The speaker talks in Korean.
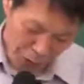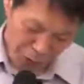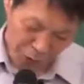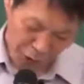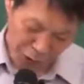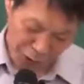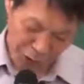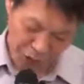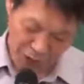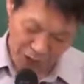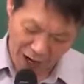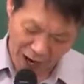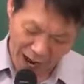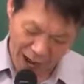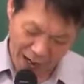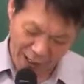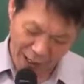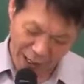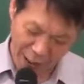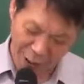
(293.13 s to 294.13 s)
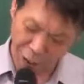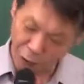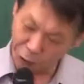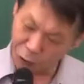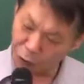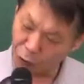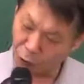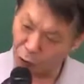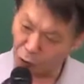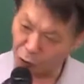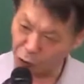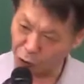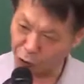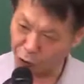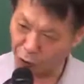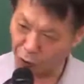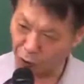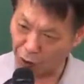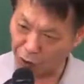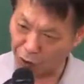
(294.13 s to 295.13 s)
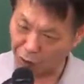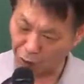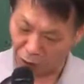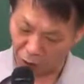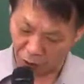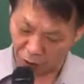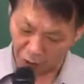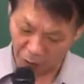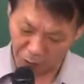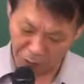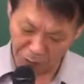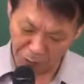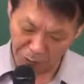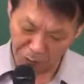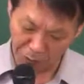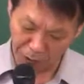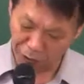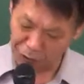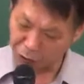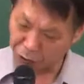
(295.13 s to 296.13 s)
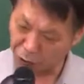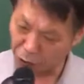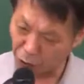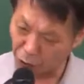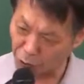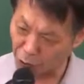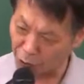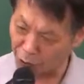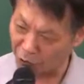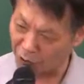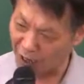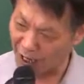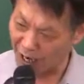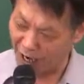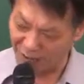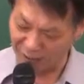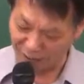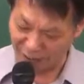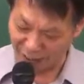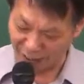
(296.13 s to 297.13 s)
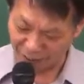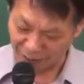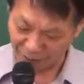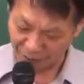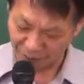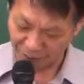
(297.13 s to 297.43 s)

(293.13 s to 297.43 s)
설정 안에서 등록이 취소됐어. 업무보증은 등록 요건이 아니야.